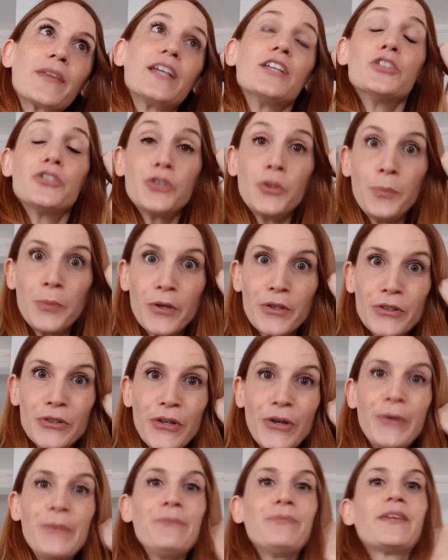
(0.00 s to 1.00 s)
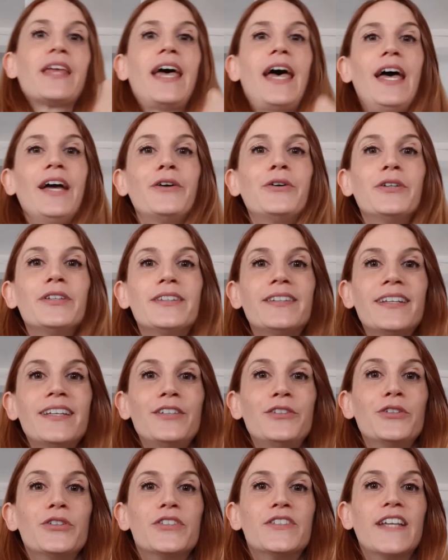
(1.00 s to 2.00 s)
cependant, à côté
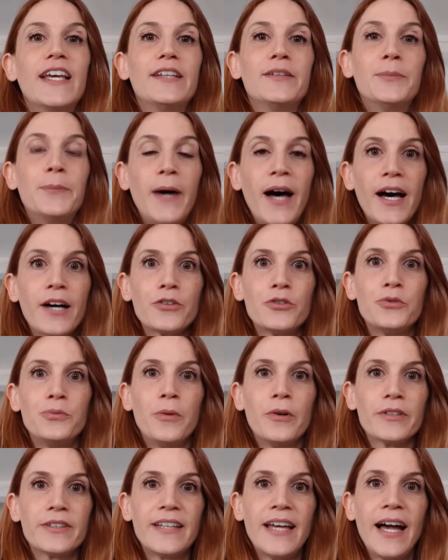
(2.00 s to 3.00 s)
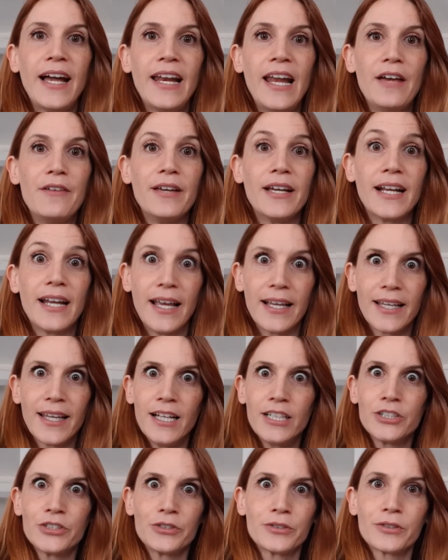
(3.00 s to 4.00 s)
de cette part du mental avec
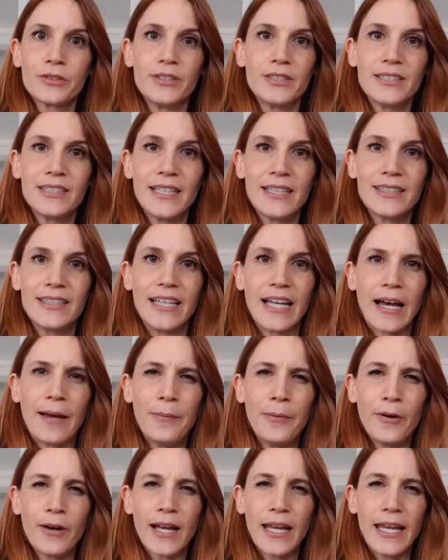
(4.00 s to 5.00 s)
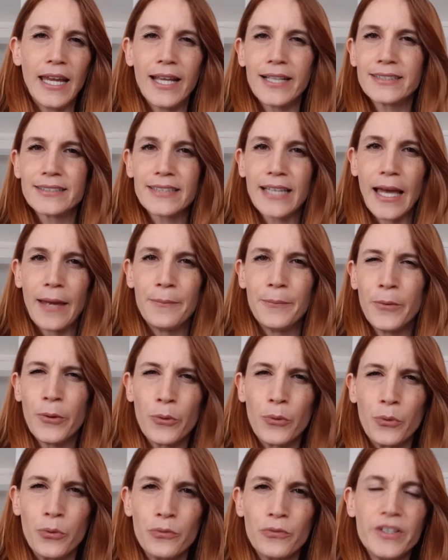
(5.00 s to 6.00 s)
laquelle j'entretiens des rapports
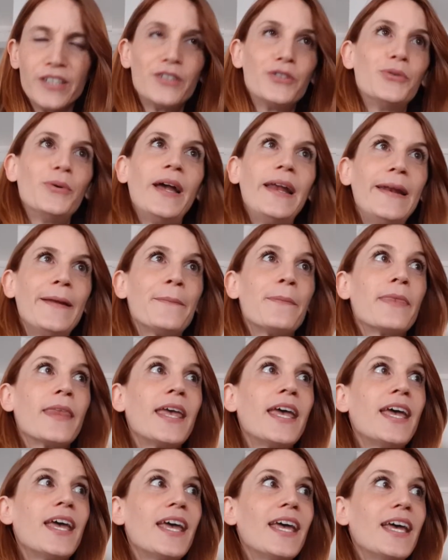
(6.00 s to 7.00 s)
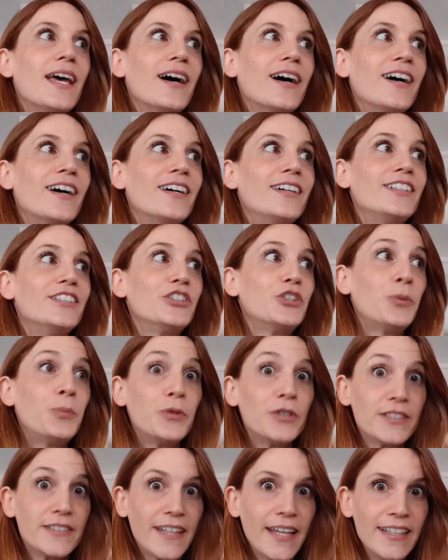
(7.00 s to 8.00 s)
extrêmement conflictuels, euh, je
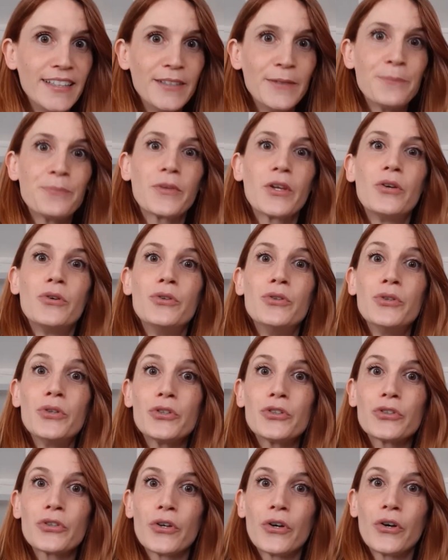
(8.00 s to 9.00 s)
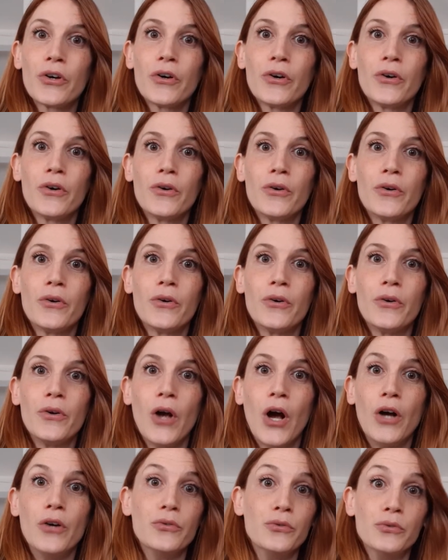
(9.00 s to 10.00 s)
possède euh, euh,
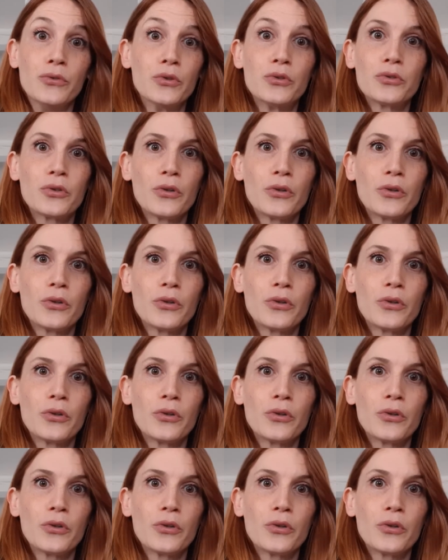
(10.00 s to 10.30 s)
une